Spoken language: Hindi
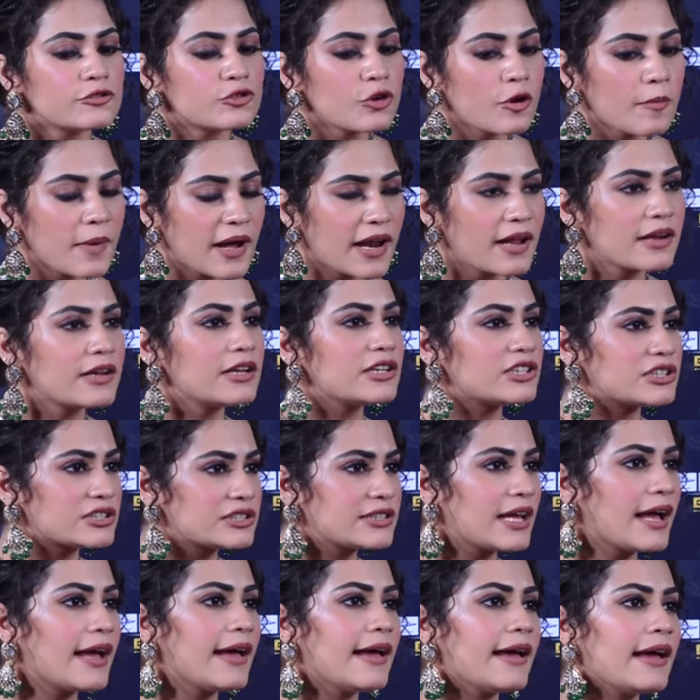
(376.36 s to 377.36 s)
जो हमारा
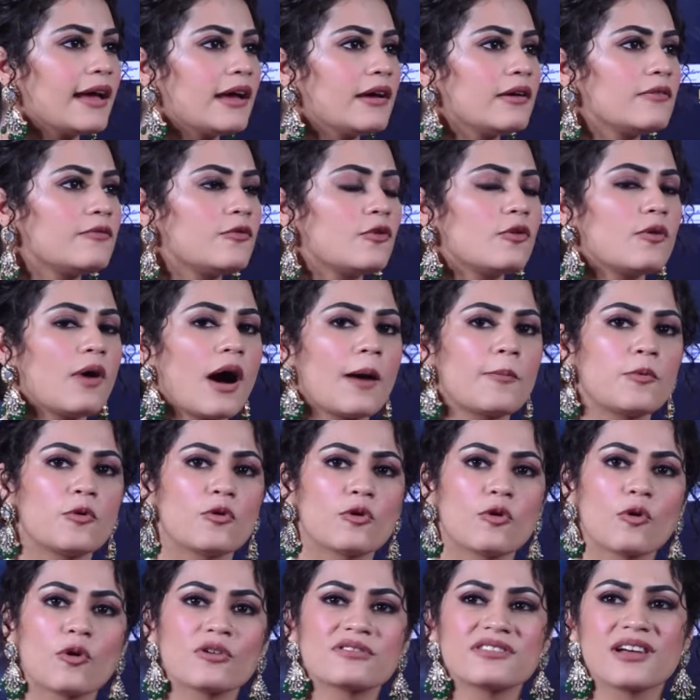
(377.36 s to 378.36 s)
रिश्ता है वो आप
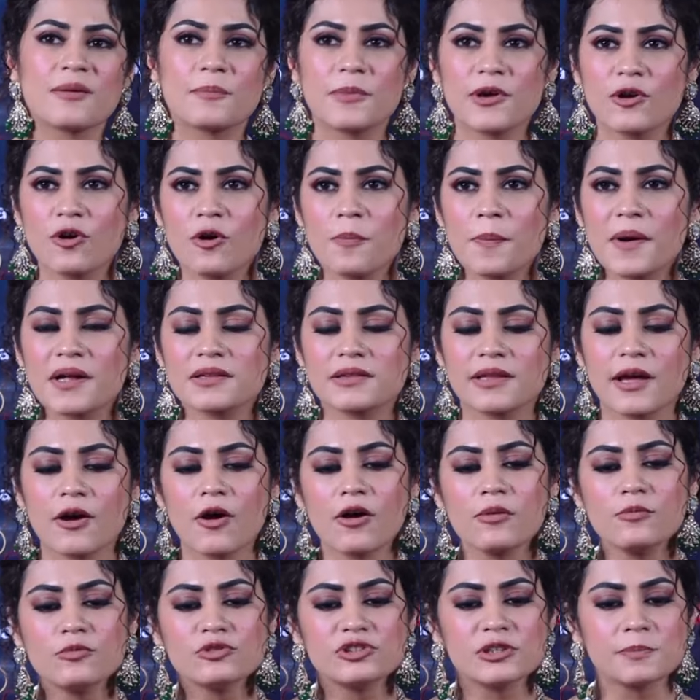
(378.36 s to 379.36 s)
लोगों को सभी को पता है
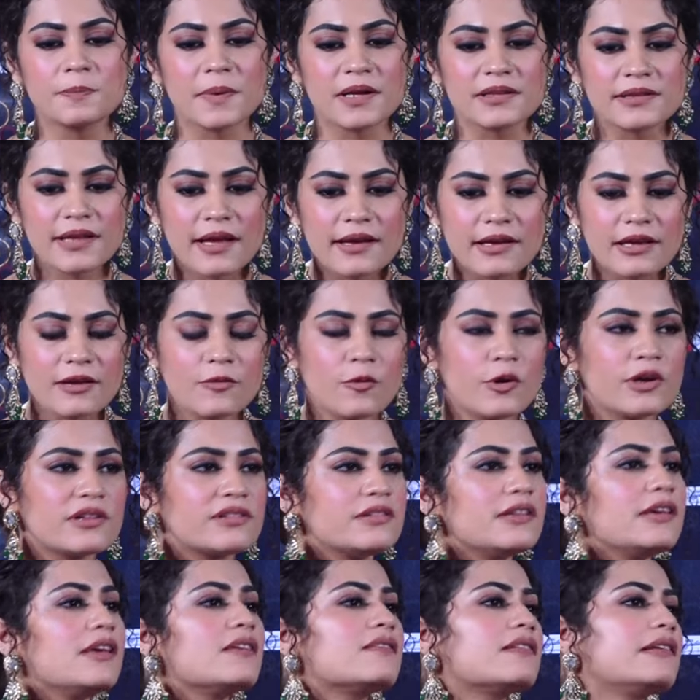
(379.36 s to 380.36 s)
और मुझे पता है कि वो
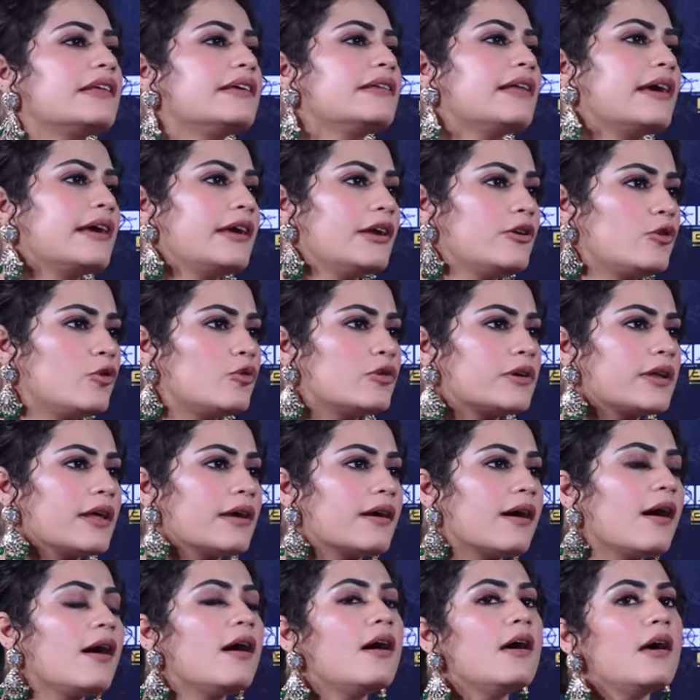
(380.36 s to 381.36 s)
इतनी ईजिली नहीं
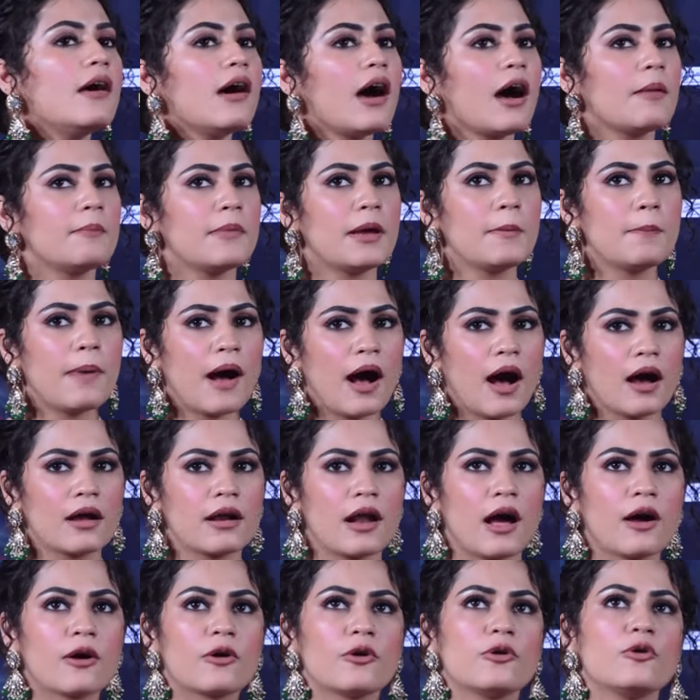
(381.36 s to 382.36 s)
टूटेगा अब मैं बाहर
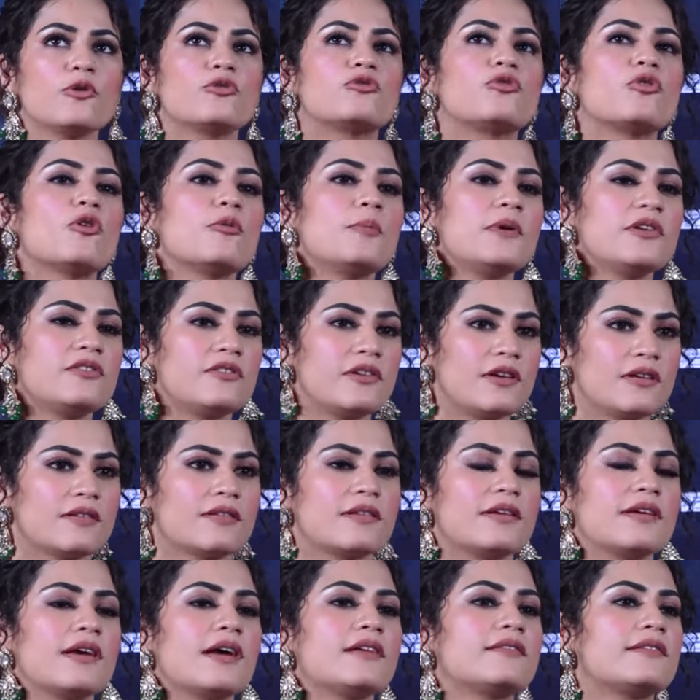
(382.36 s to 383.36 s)
आ गई हूँ जो भी
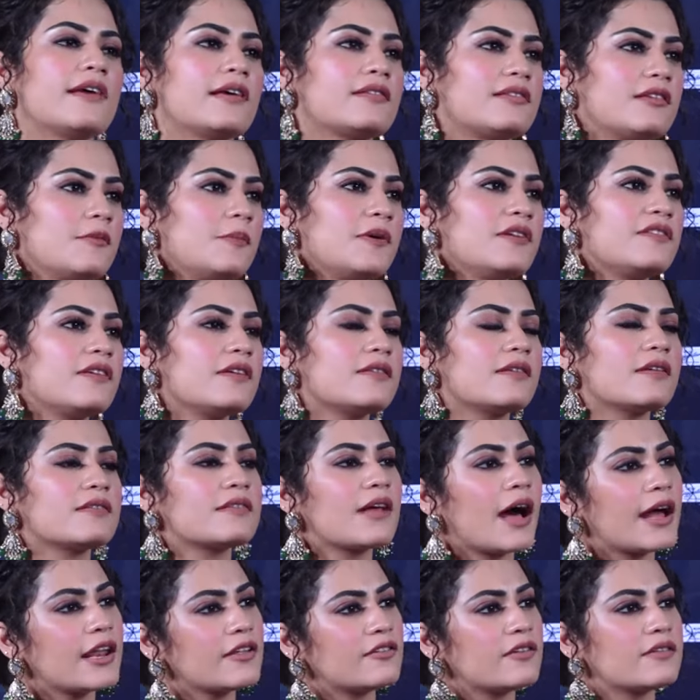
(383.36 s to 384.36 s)
चीज़ें हैं जैसी भी चीज़ें
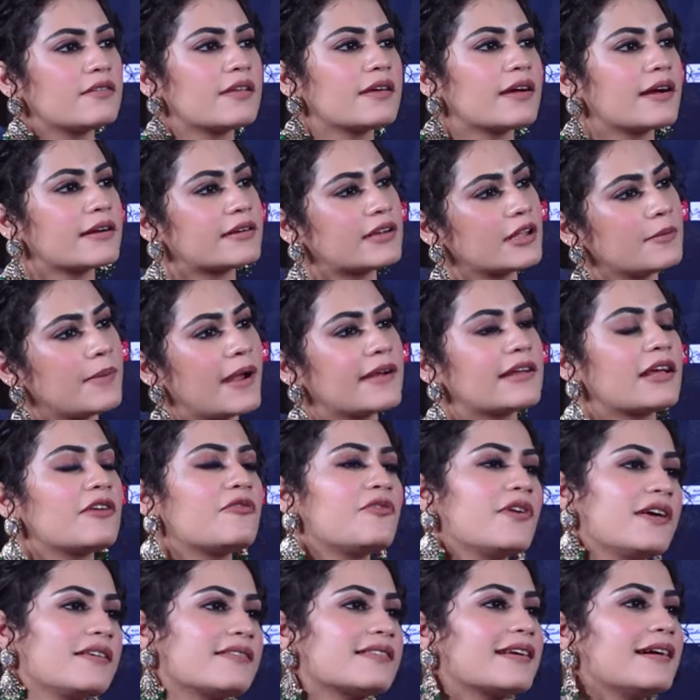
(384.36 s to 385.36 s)
सारी चीज़ें इकट्ठी बैठ के
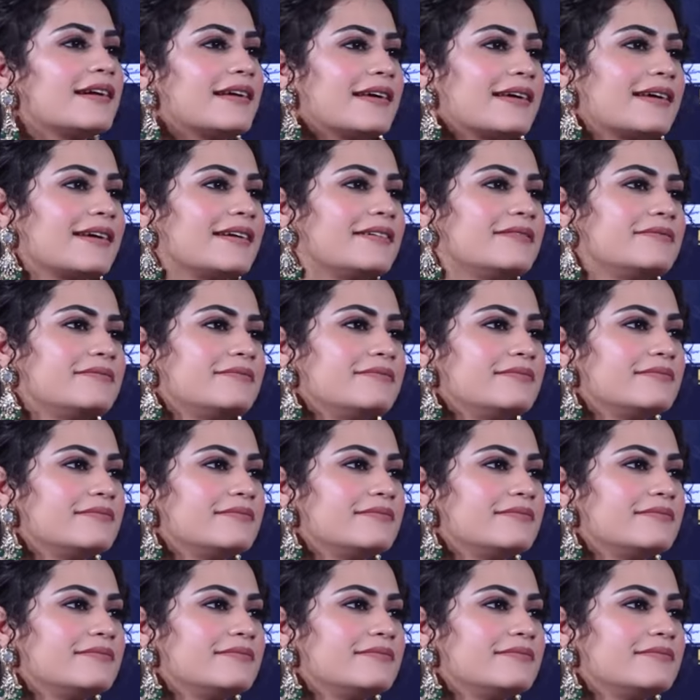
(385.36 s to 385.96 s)
फेस करेंगे